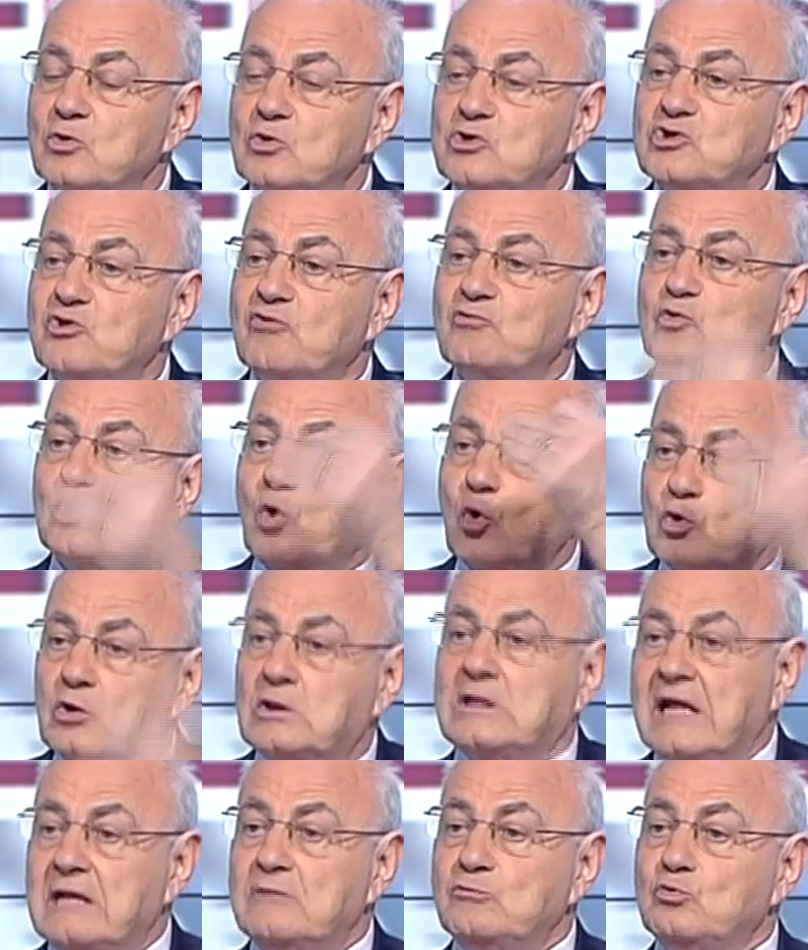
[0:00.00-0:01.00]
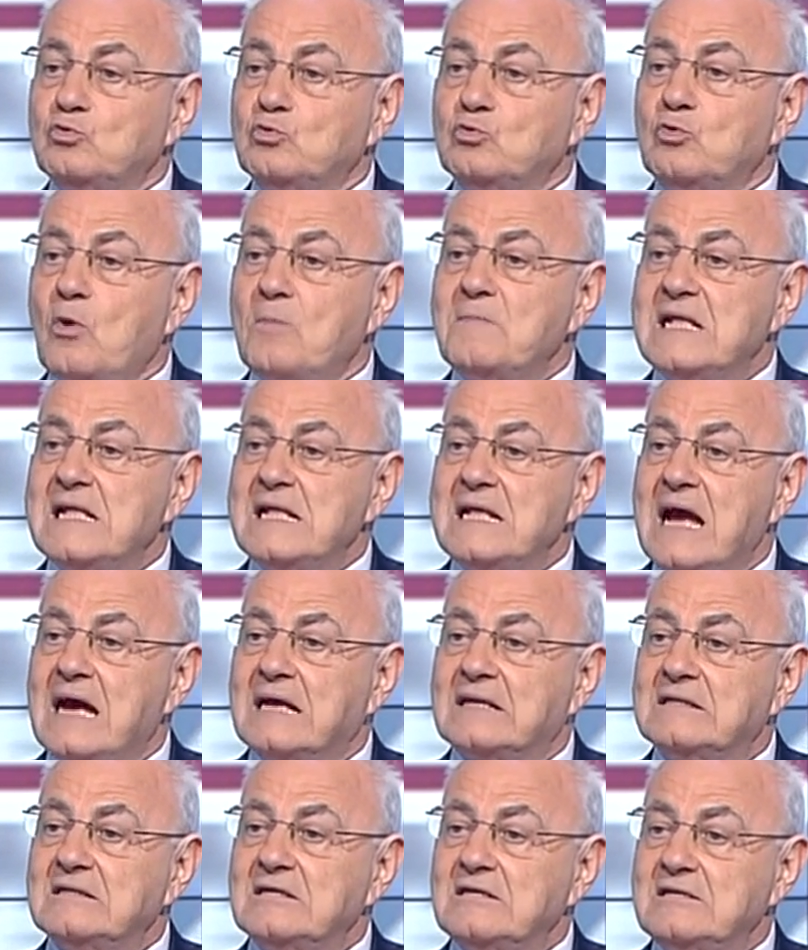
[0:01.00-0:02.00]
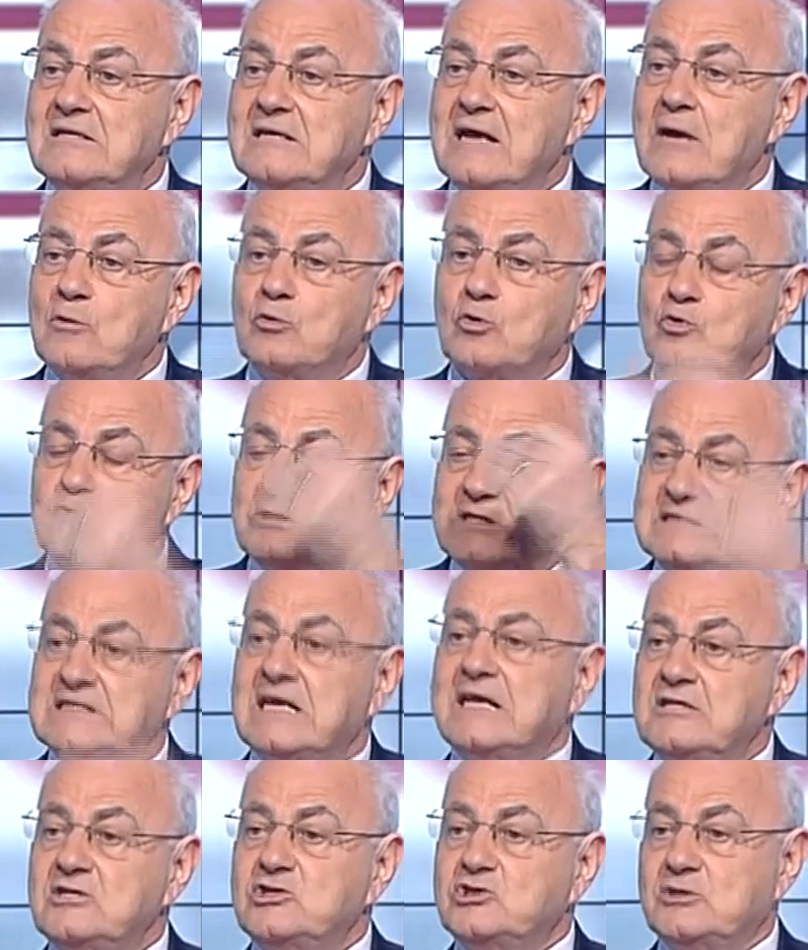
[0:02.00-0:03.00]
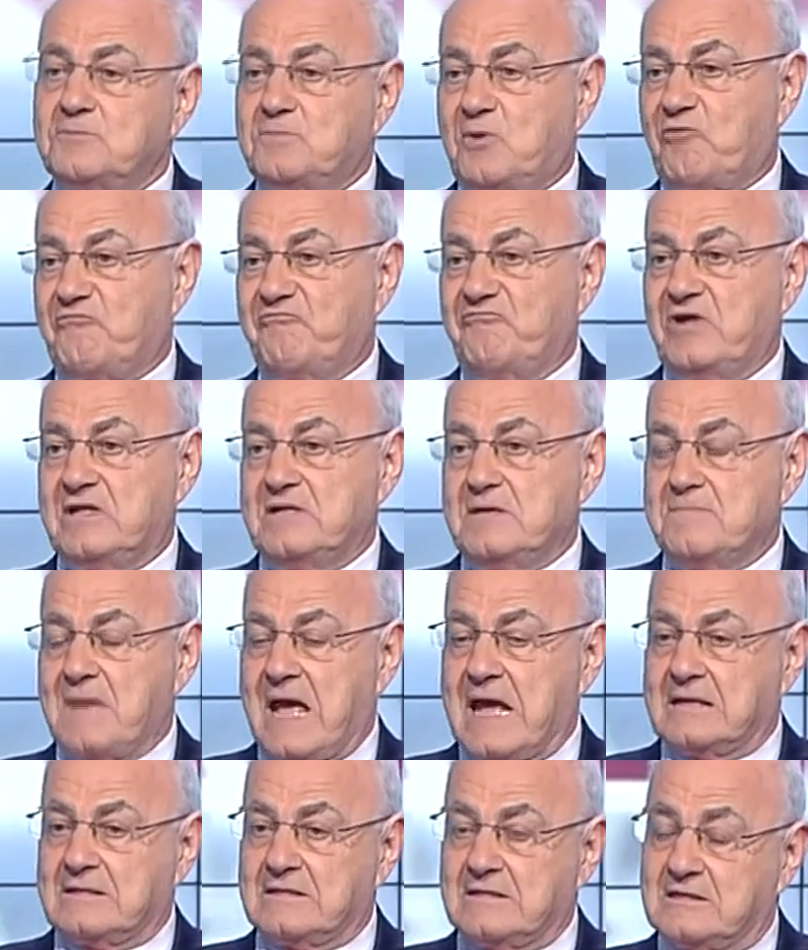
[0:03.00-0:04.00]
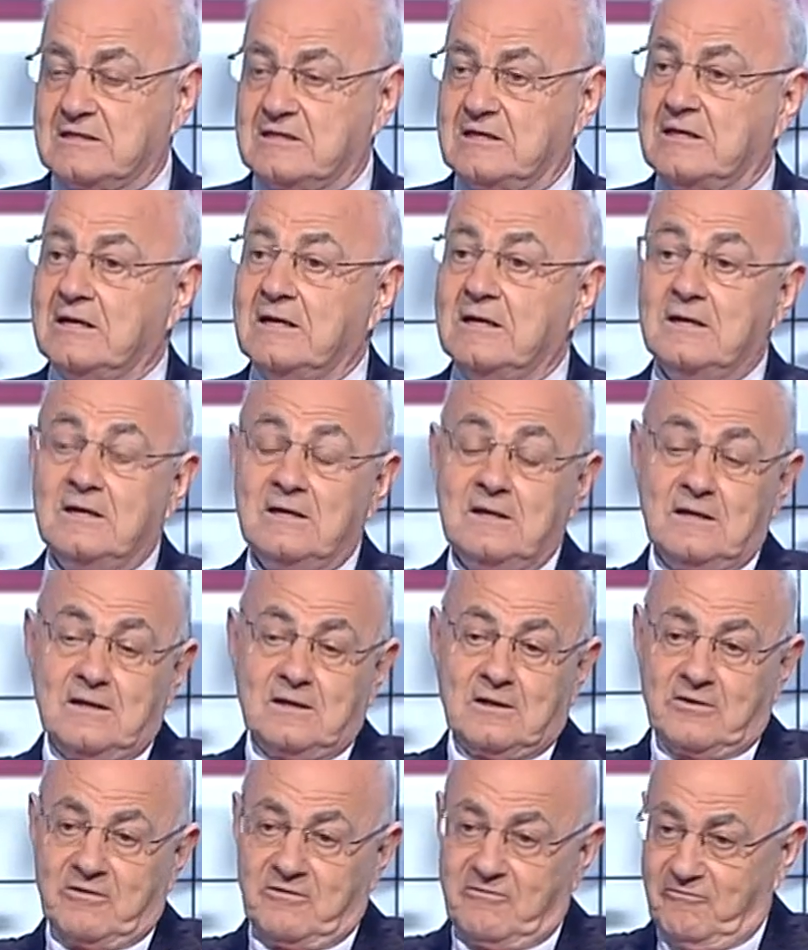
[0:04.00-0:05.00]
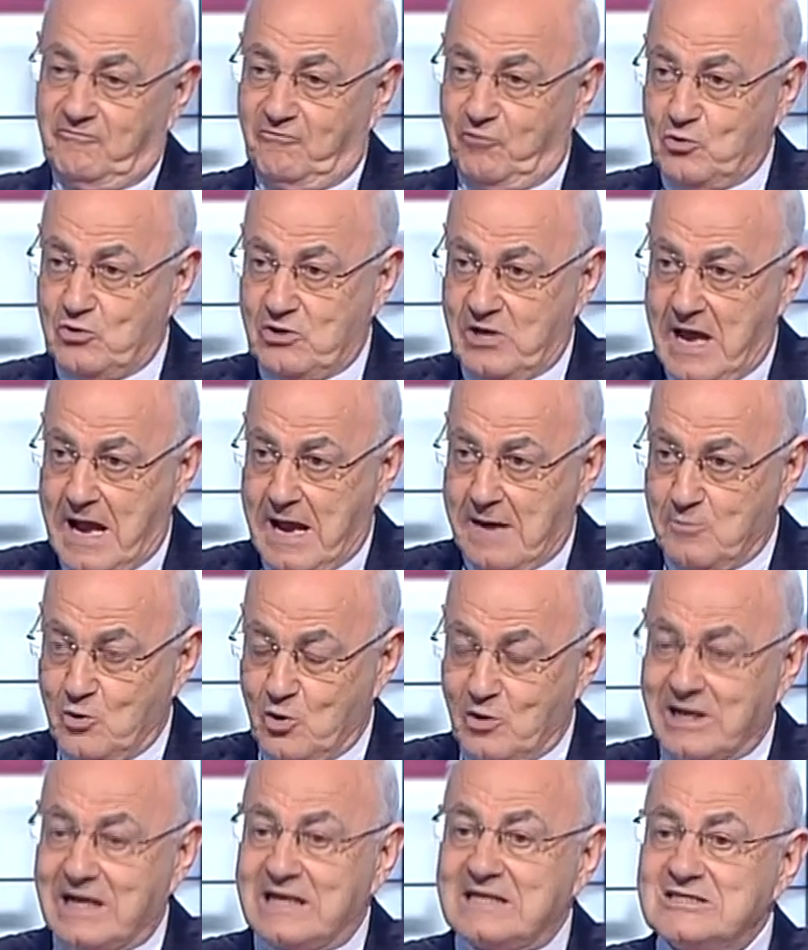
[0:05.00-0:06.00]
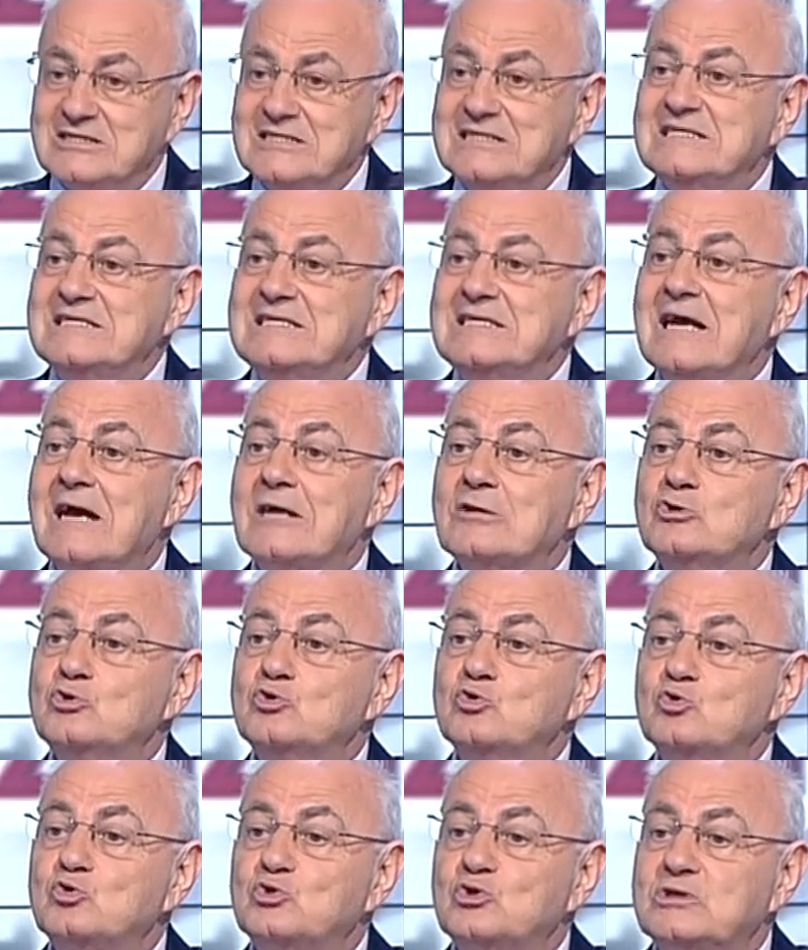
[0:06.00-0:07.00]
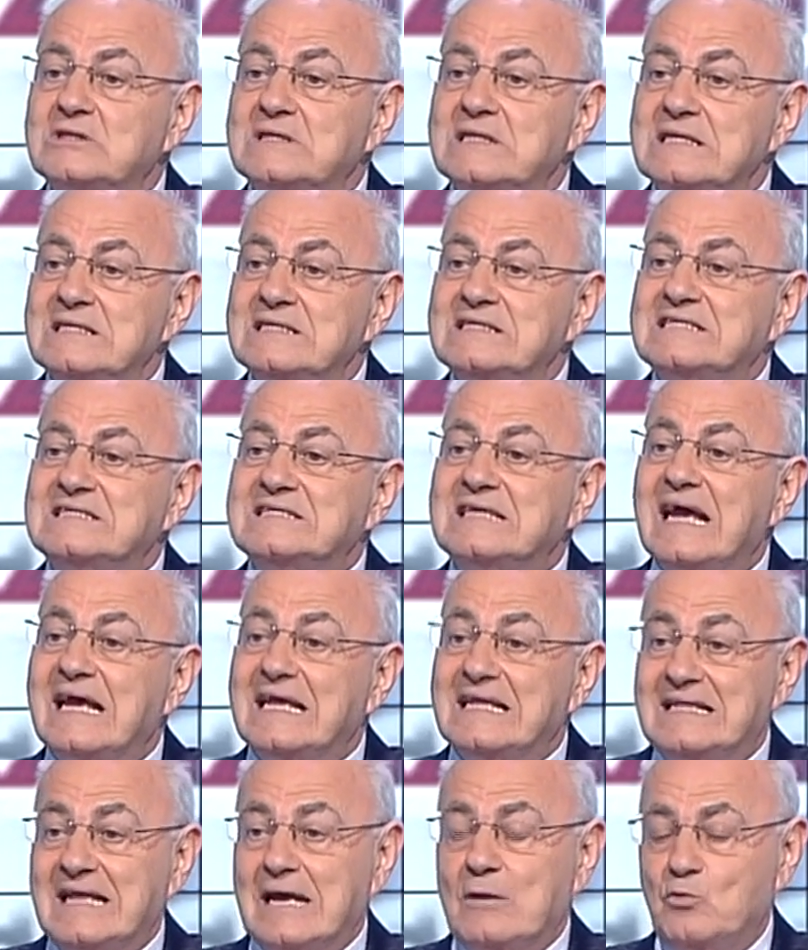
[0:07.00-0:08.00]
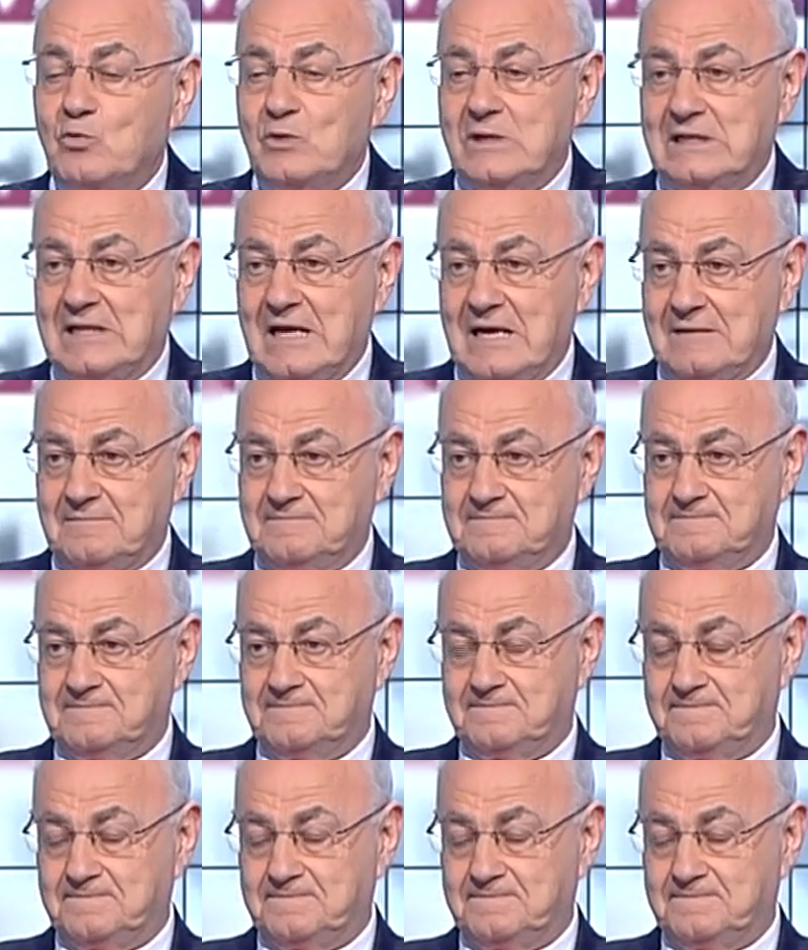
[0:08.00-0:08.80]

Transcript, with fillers: hanno ricevuto 81 miliardi di euro di 16 provvedimenti. Vogliamo che ci sia giustizia ed equità.